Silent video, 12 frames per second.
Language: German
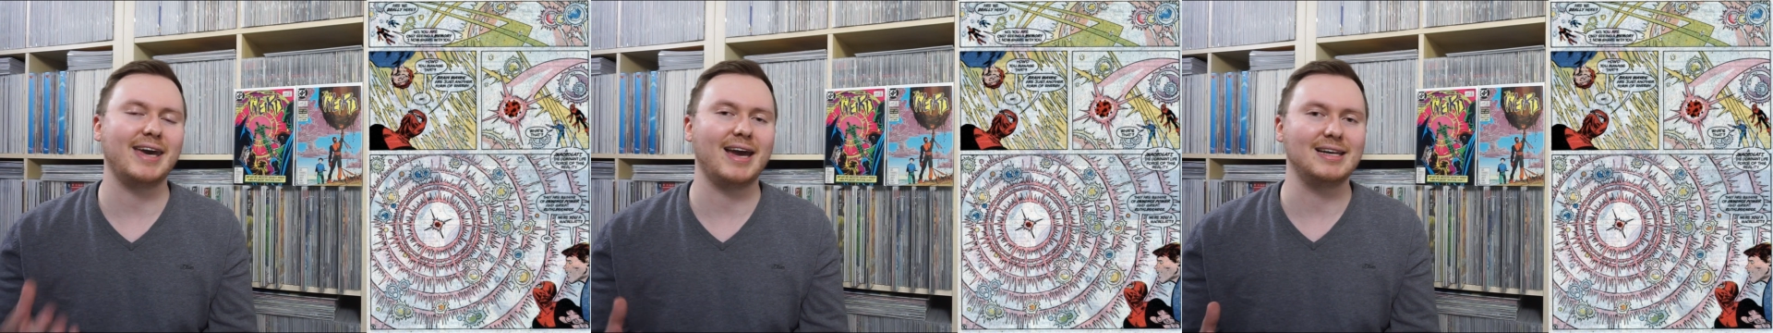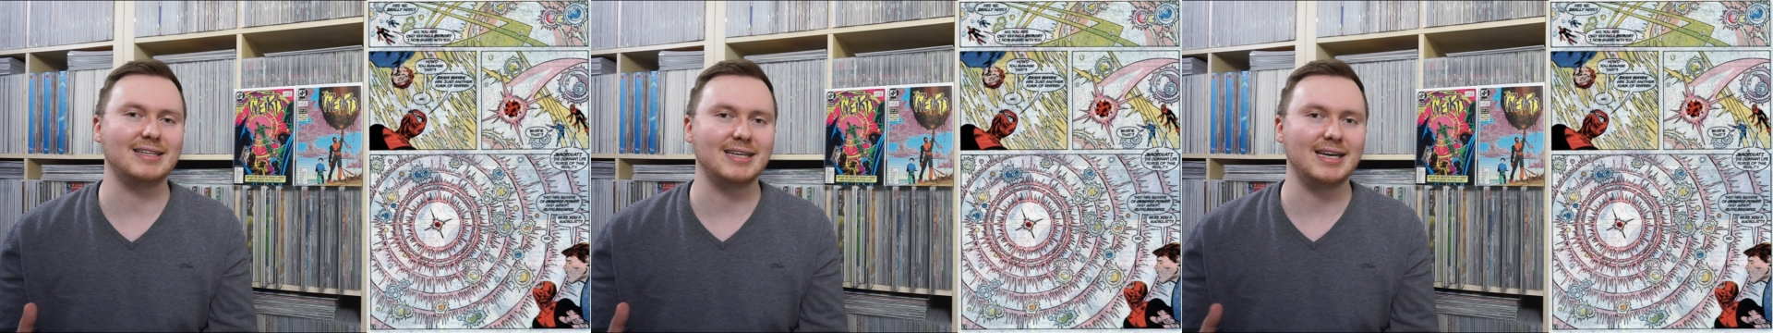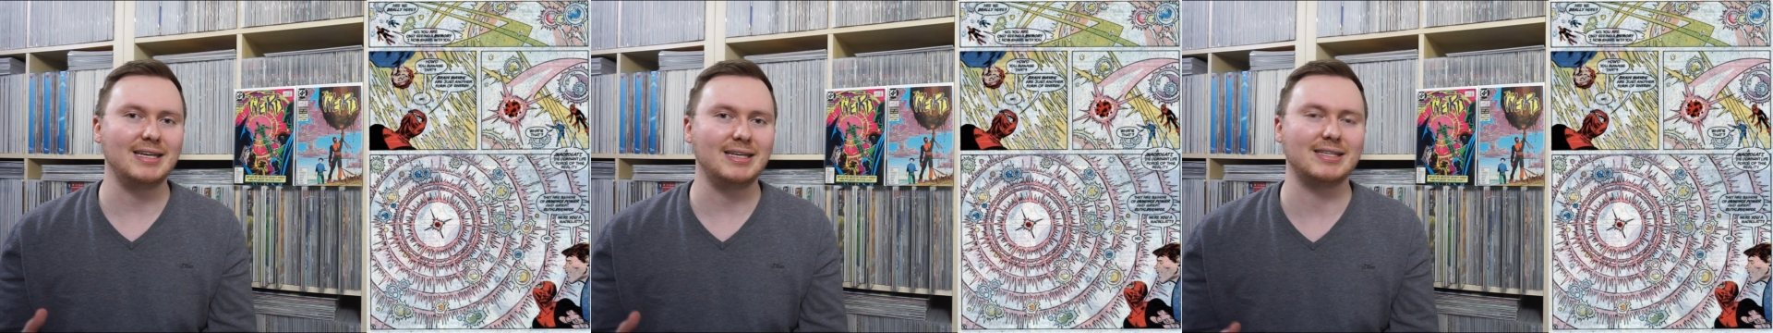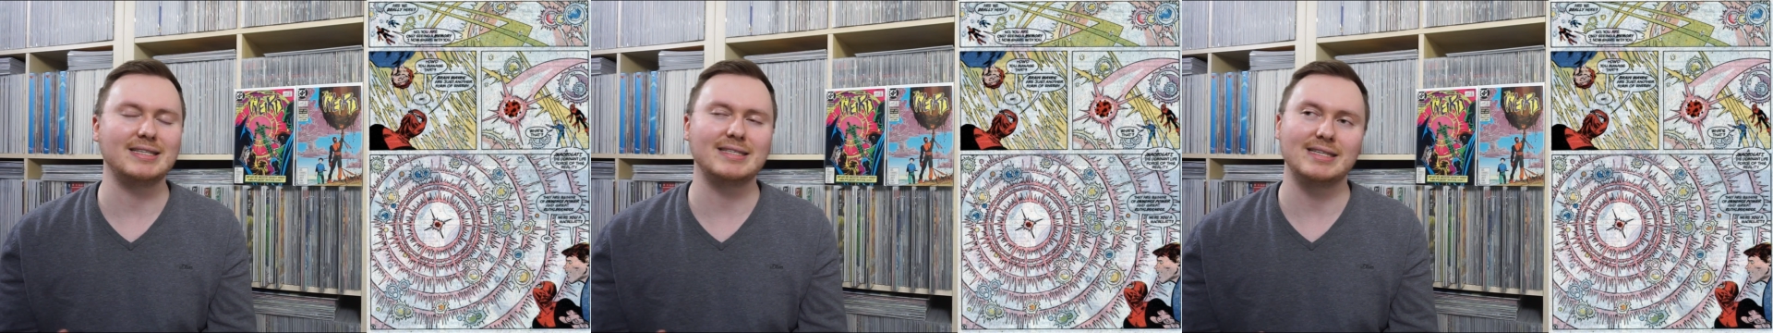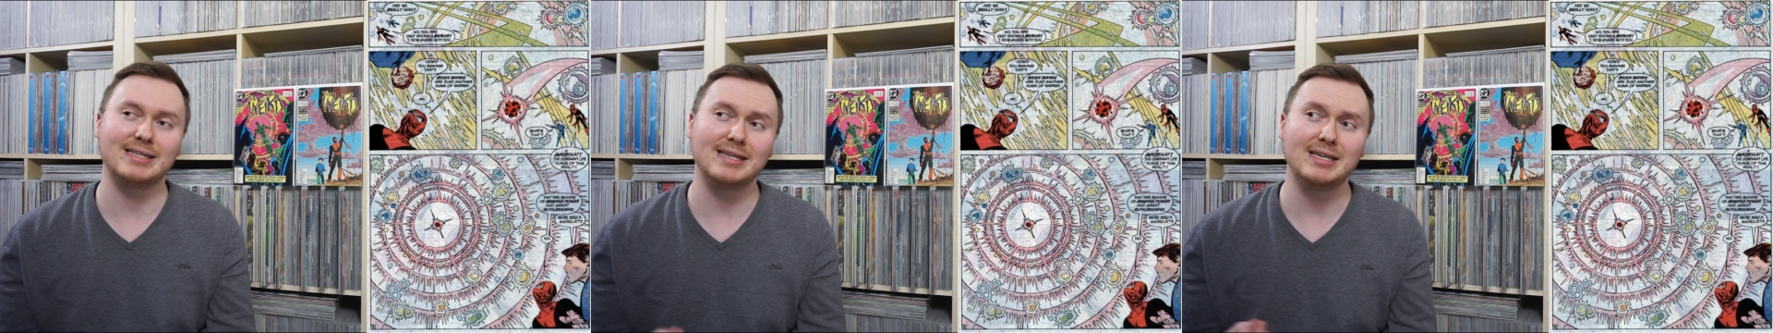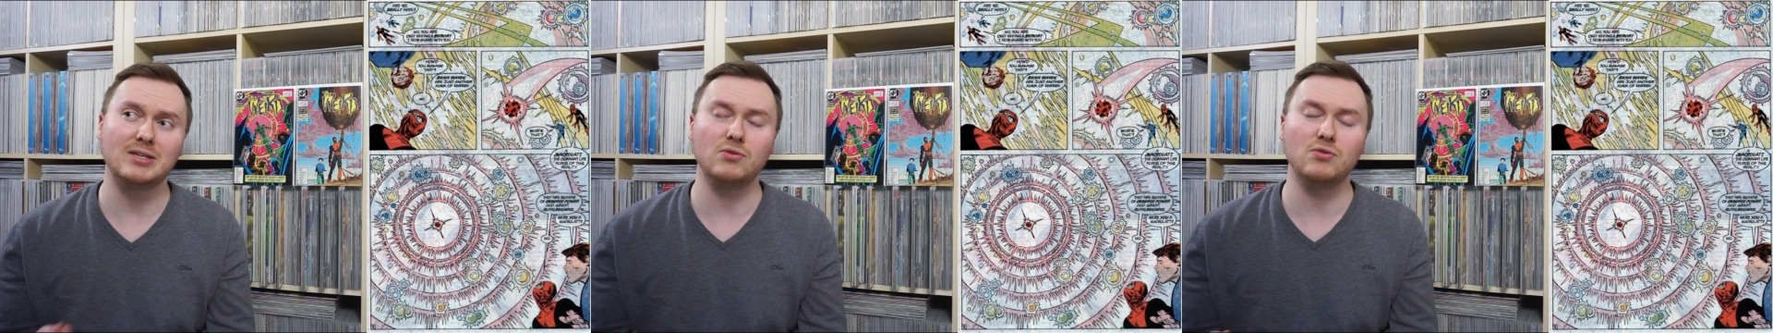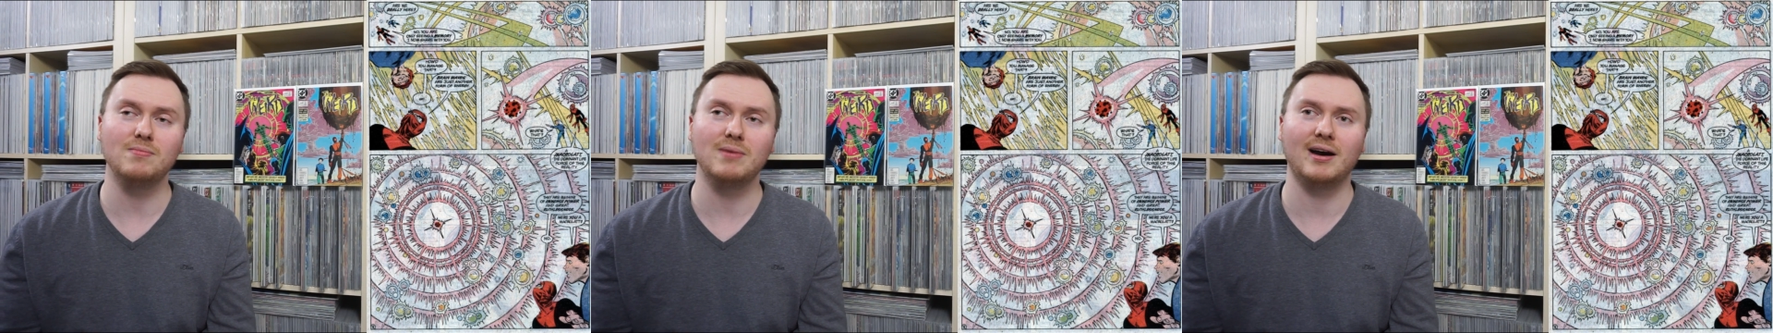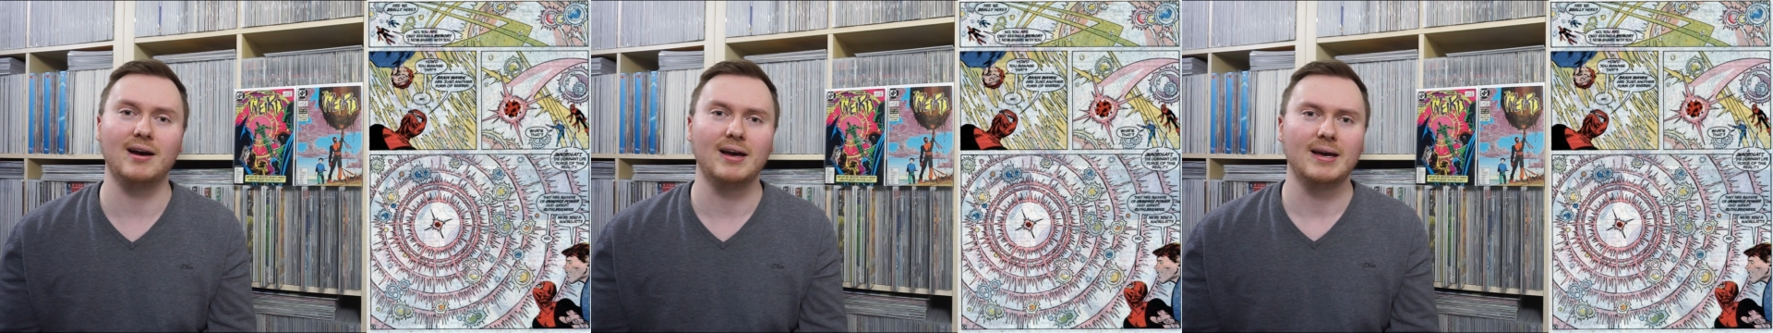Realitäten, die sich nicht
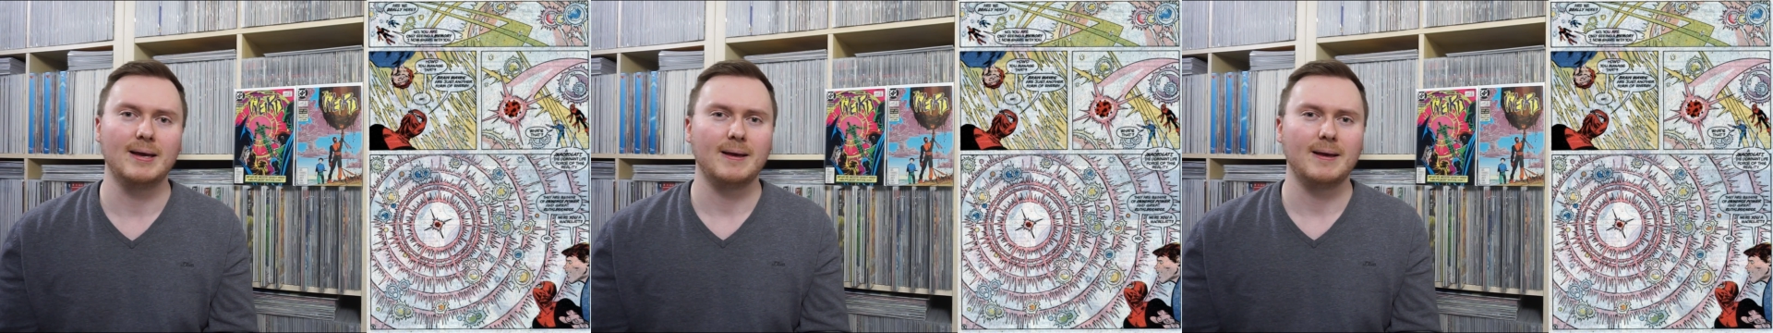über